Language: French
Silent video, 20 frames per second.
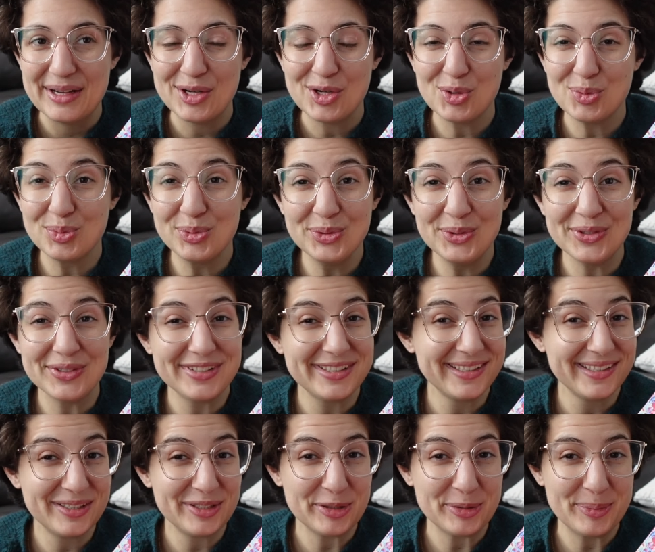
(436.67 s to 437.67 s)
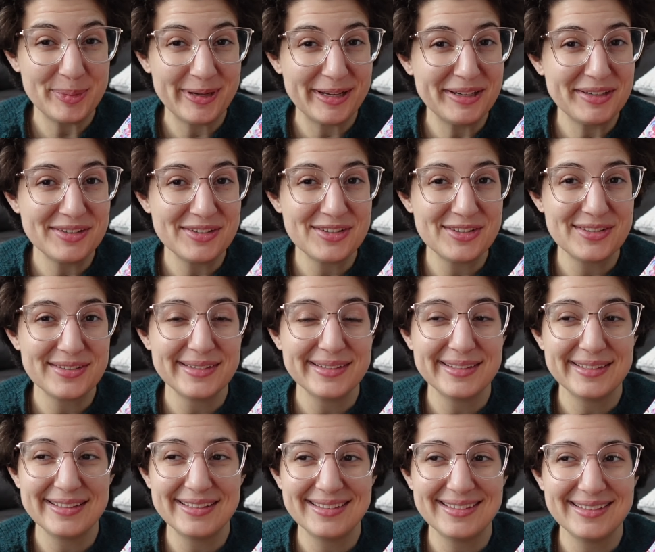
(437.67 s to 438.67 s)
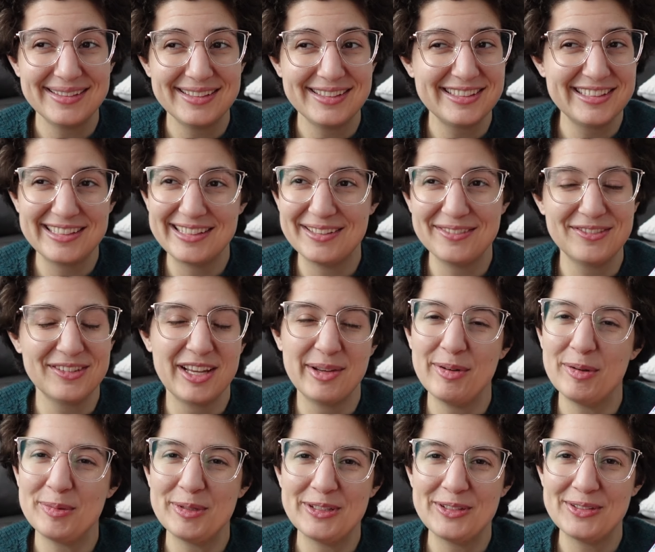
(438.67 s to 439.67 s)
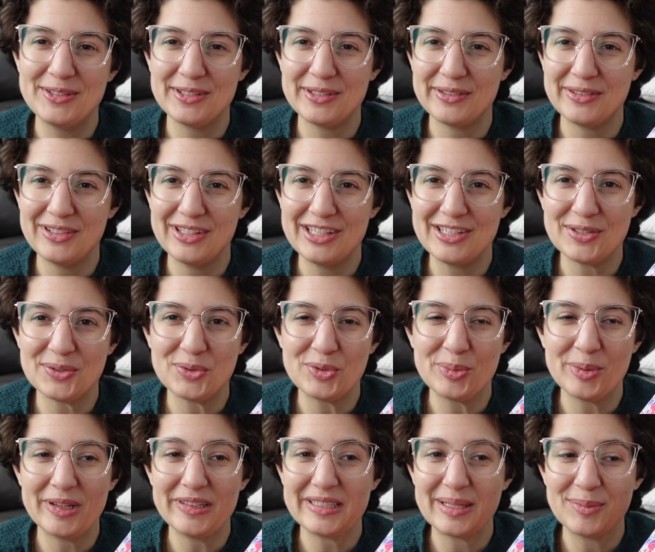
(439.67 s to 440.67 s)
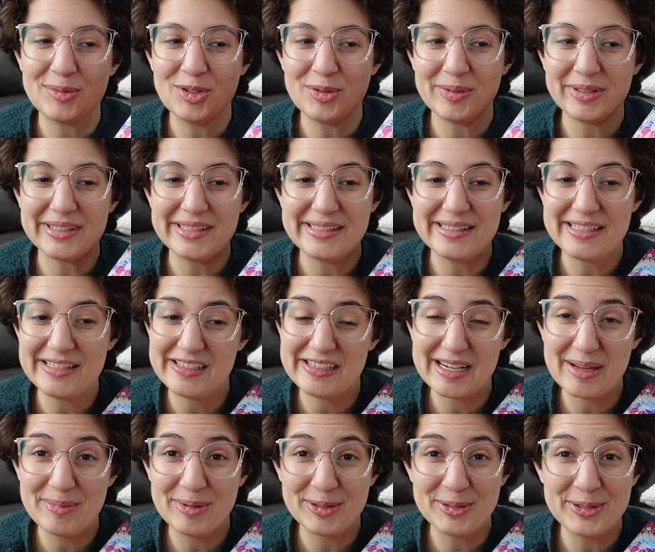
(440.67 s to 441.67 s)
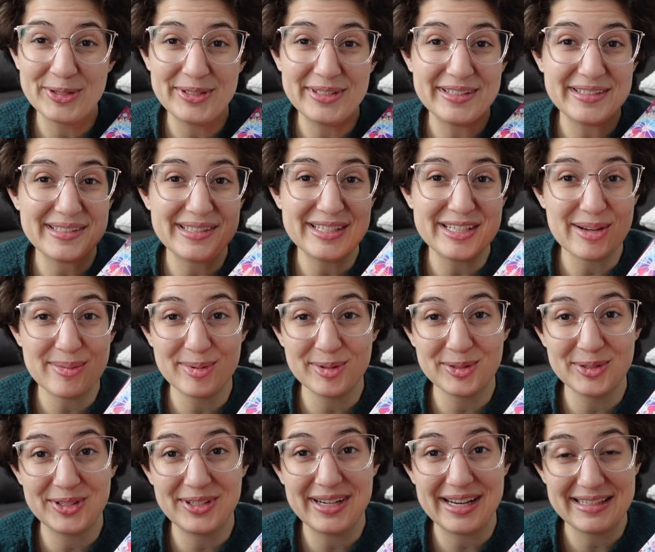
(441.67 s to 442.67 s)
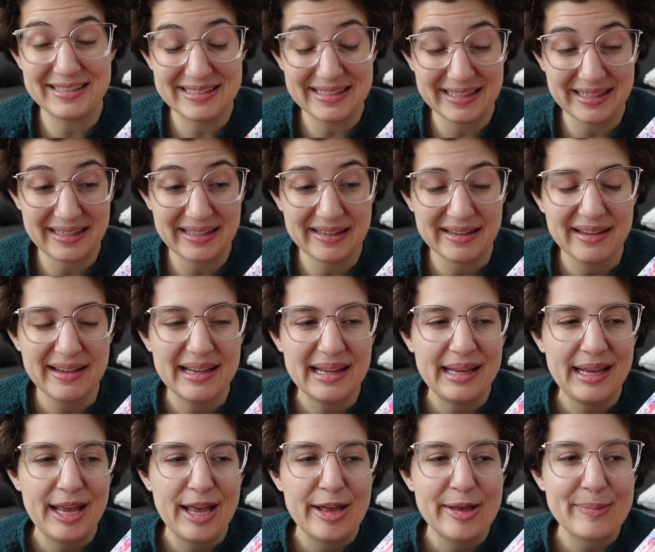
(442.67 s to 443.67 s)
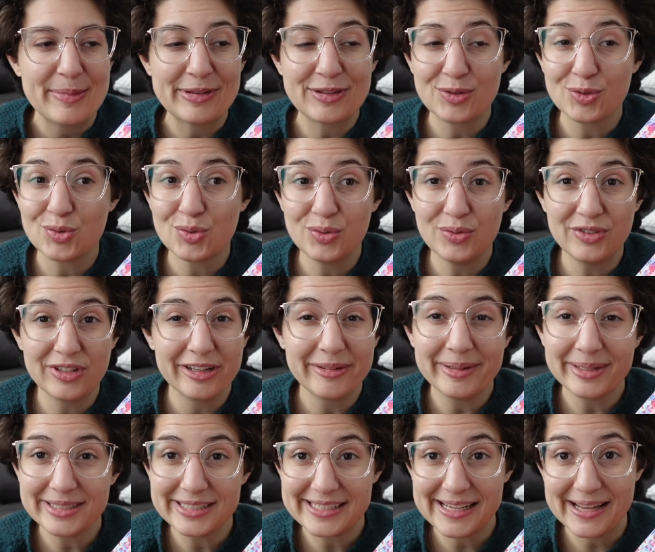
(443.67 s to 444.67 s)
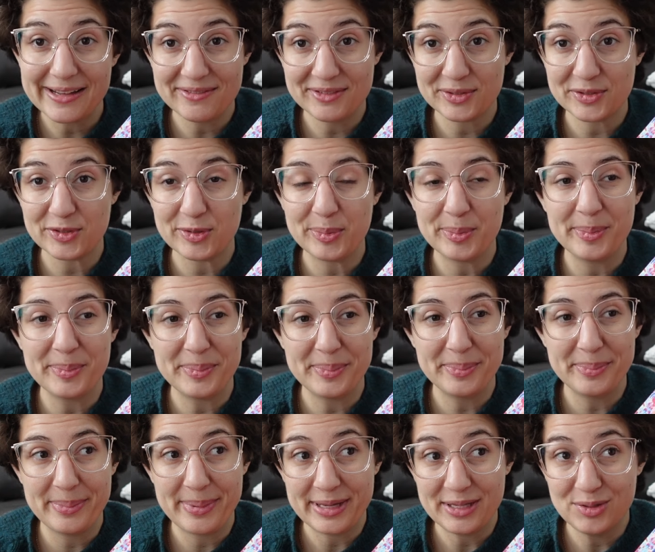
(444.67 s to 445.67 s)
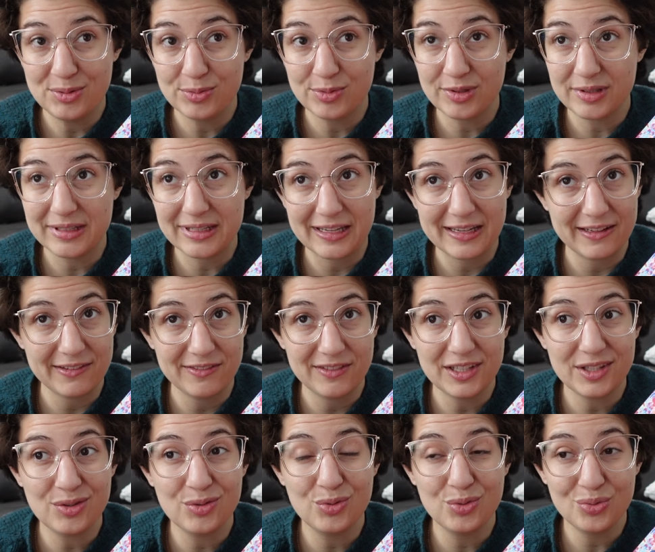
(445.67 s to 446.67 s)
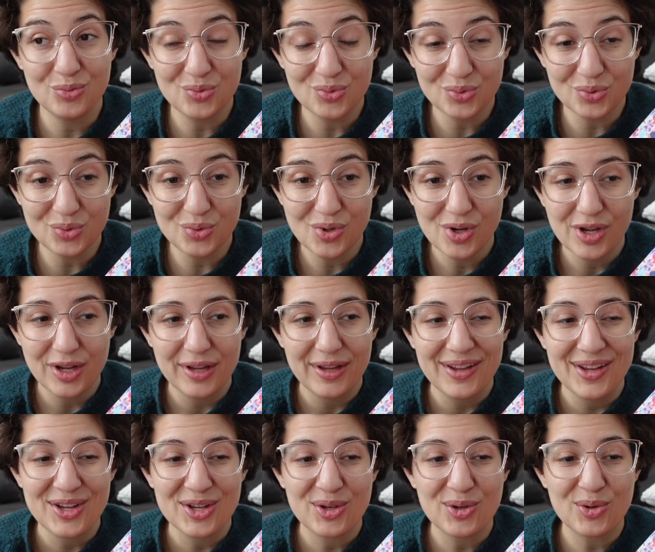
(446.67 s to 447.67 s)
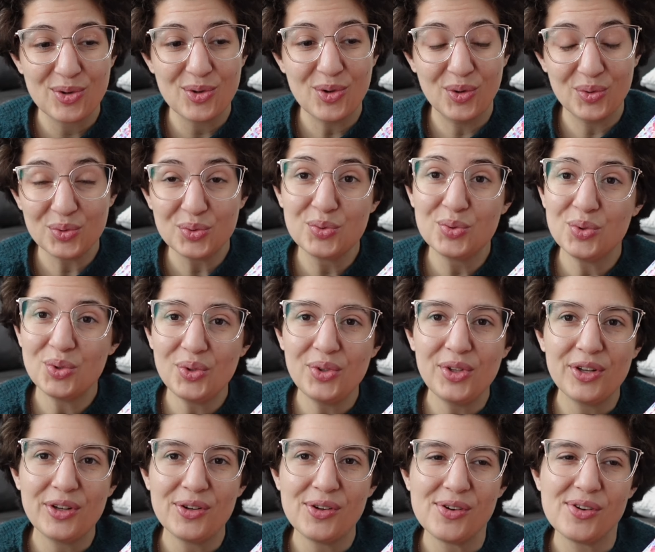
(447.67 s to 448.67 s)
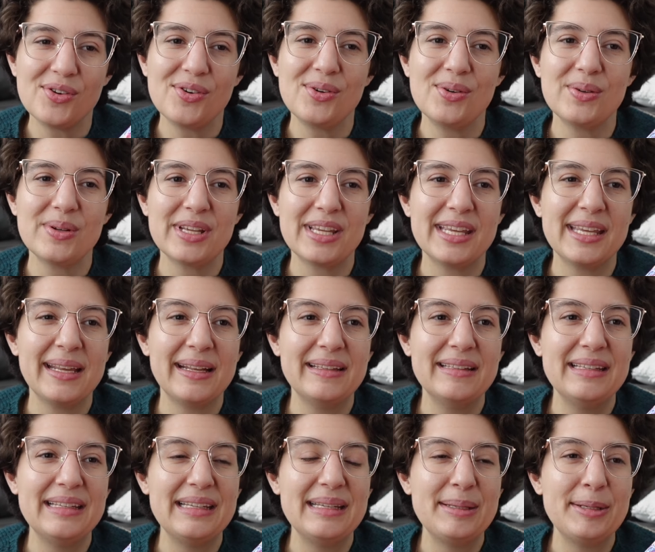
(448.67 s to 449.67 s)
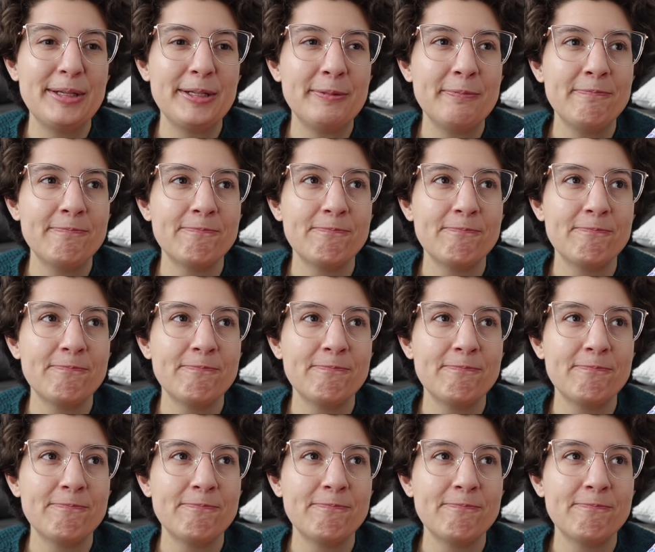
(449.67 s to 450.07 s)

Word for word: au bout de 50 pages, j'étais vraiment pas dedans et j'en suis presque à me demander si je l'abandonne et si j'abandonne la série. Parce que je trouve vraiment que ça avance pas très vite du tout, qu'on tourne en rond et il y a des